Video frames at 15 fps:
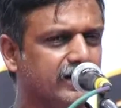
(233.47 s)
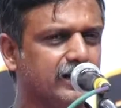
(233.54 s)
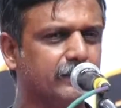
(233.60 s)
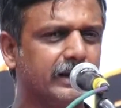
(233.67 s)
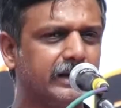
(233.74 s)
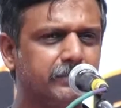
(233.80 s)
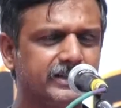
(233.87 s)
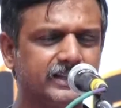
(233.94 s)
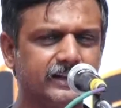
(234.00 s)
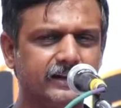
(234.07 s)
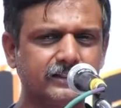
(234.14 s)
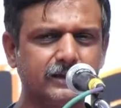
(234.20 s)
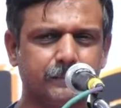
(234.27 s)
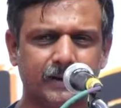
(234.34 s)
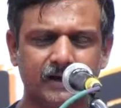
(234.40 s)
வேண்டும்
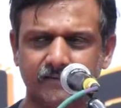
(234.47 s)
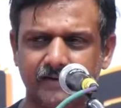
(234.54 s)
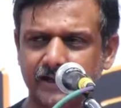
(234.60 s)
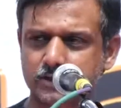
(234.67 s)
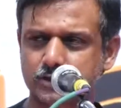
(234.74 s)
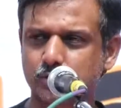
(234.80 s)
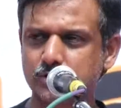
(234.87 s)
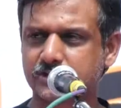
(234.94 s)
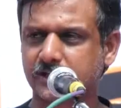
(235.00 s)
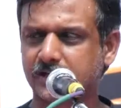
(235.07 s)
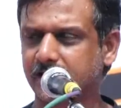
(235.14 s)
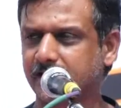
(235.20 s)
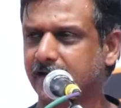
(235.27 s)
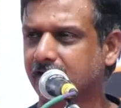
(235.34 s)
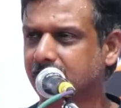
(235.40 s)
என்பதிலிருந்து பல்வேறு
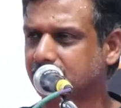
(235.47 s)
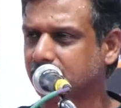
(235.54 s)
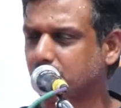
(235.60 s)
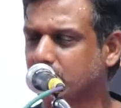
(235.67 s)
சூழ்ச்சிகளை நடத்தி